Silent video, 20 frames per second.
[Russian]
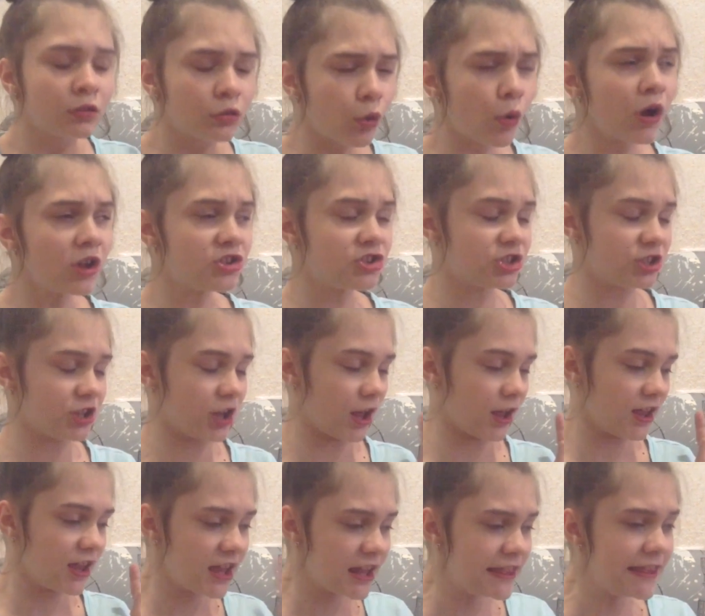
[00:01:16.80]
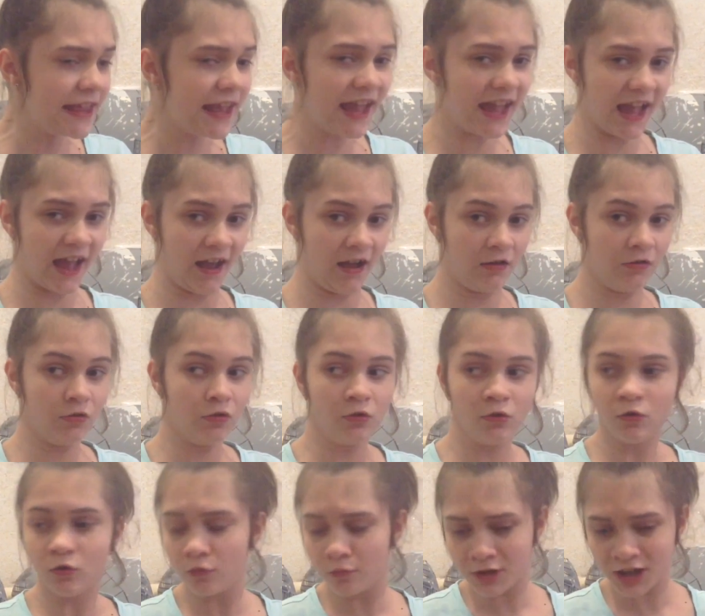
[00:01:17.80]
Точно, идея.
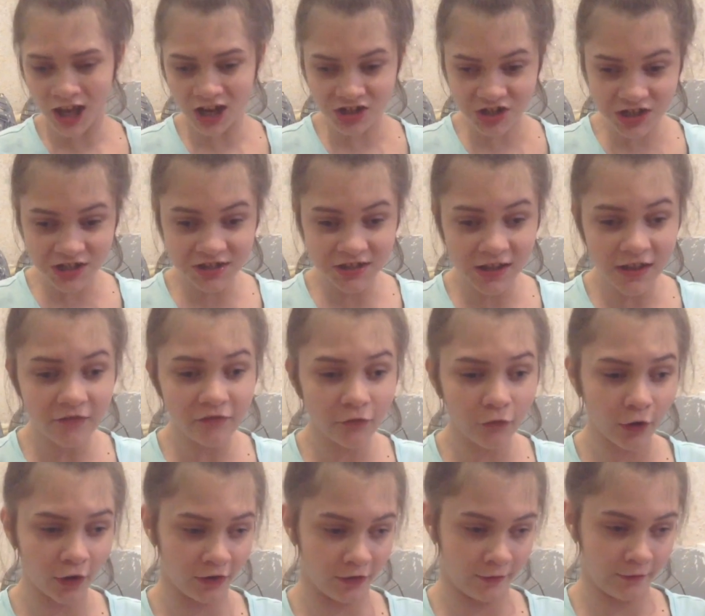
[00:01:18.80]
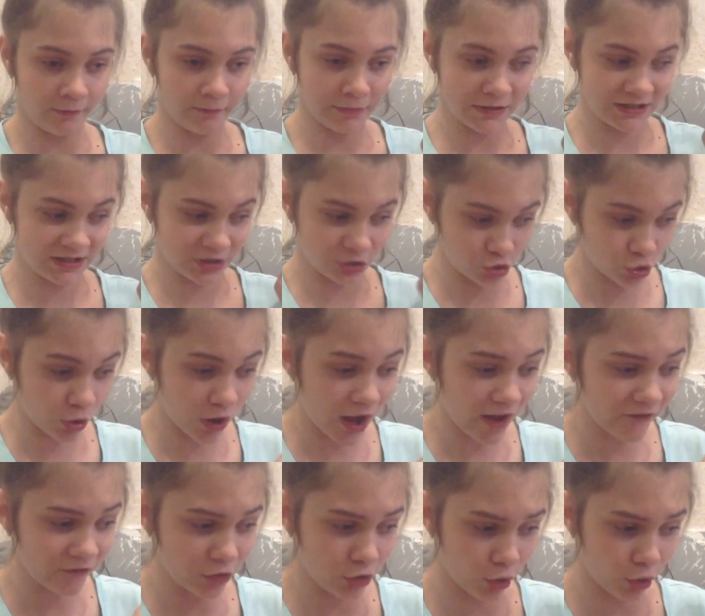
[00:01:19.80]
У меня же есть телефон. Посижу-ка я в